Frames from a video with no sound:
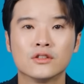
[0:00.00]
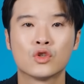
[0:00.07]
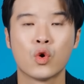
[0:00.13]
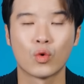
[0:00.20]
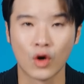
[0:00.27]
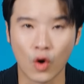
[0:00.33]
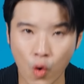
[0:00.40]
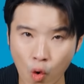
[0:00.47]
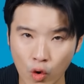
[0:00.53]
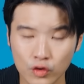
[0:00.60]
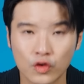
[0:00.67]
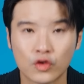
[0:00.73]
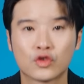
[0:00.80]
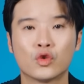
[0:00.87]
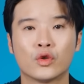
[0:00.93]
ฉุกละหุก
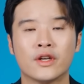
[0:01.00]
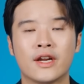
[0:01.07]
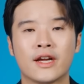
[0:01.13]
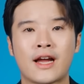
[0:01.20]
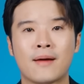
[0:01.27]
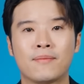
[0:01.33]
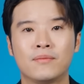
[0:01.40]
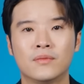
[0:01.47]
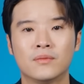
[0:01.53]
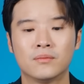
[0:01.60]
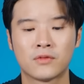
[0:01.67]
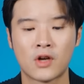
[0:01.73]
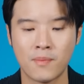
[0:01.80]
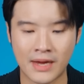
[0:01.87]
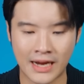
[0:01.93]
สุดๆนะครับ
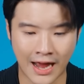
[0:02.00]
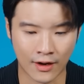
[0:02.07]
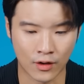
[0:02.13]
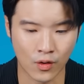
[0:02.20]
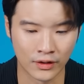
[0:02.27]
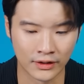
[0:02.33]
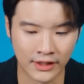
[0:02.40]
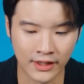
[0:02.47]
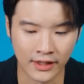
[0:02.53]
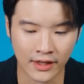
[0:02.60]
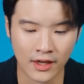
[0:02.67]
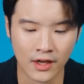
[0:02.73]
ก็มีหลายคนที่